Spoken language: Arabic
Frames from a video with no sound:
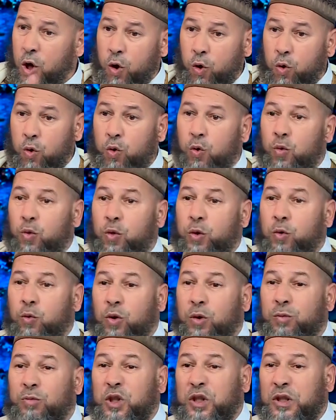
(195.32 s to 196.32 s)

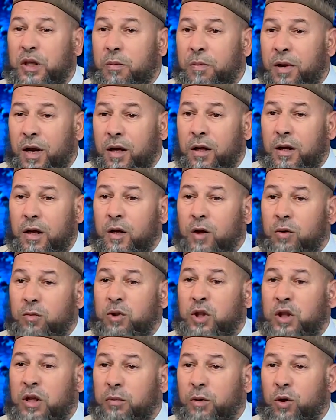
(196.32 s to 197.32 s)
والمستمع نعم
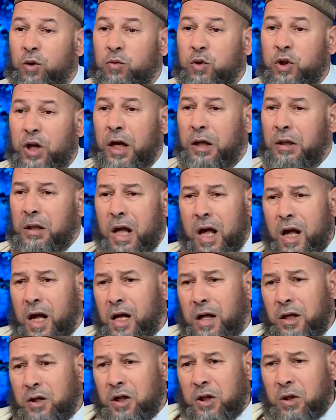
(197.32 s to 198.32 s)
المستمع والمشاهد لا
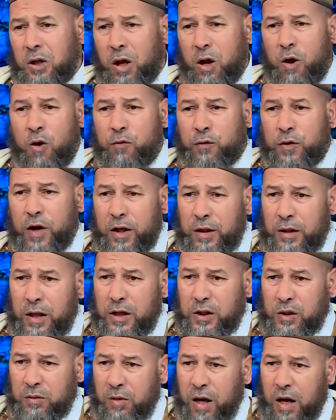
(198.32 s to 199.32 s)
حاجه له في هذه
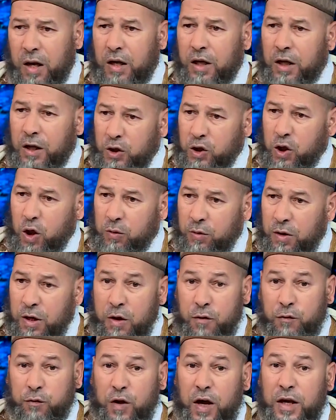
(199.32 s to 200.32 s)
الاسماء صحيح. نجاوب
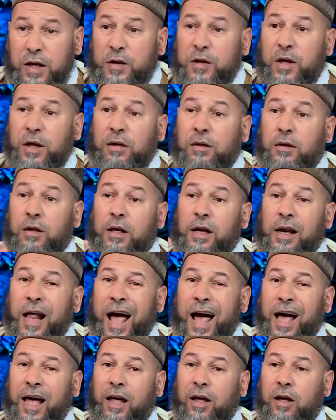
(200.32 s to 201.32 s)
فاذا
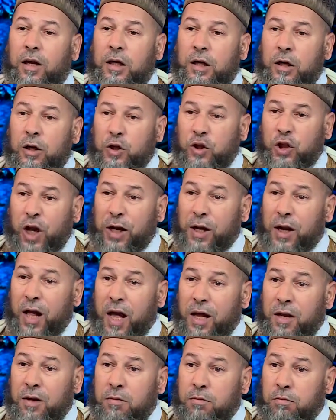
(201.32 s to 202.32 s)
الحق
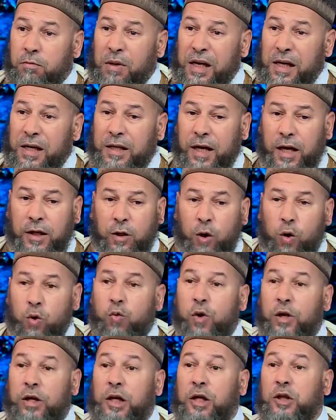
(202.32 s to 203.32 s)
شرعا ملكا
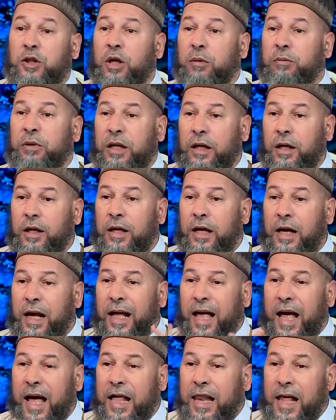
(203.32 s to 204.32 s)
هو للجميع
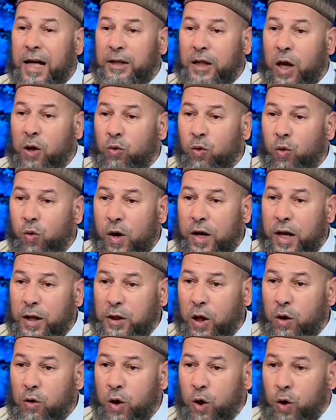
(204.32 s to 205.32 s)
خالاتها
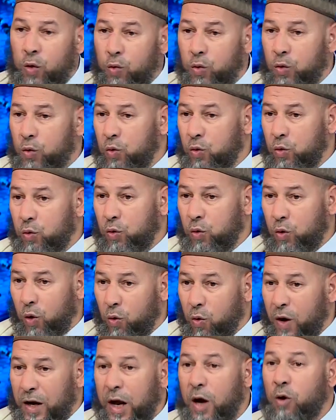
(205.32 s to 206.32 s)
وخوالاتها
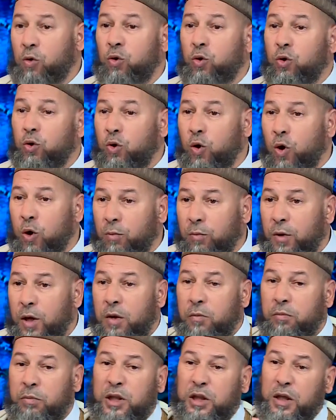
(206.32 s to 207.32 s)
وخوالها كلهم
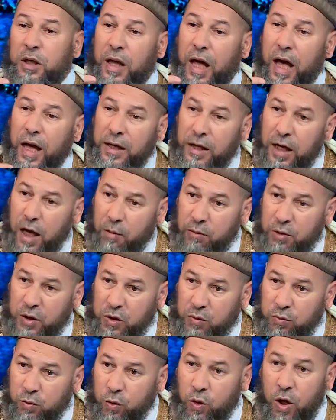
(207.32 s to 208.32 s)
نعم. مش لها
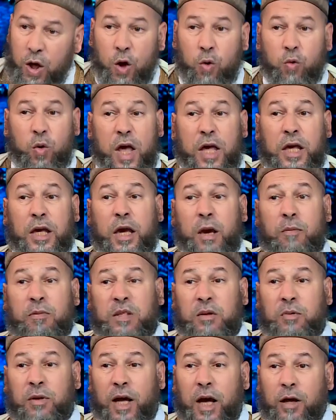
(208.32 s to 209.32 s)
باسمه وان كان
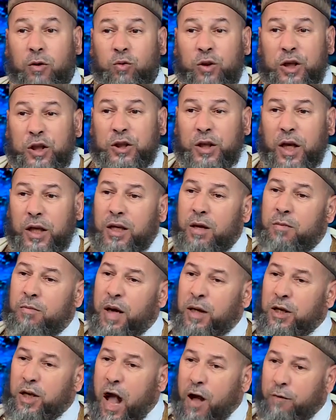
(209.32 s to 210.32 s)
باسم القانون اجرائيا
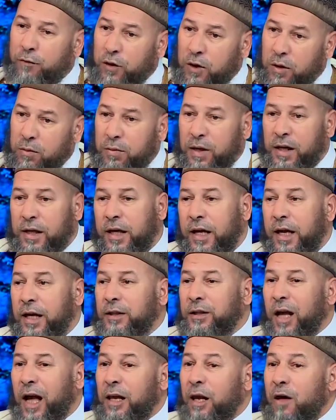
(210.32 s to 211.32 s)
به يحفظ الملك
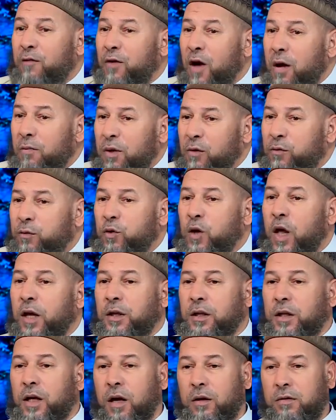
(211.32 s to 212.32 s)
تاع لا فامي
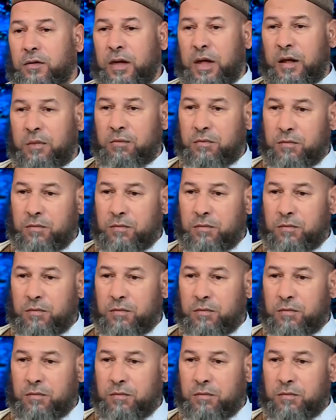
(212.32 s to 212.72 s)
الفلانيه نعم, نعم.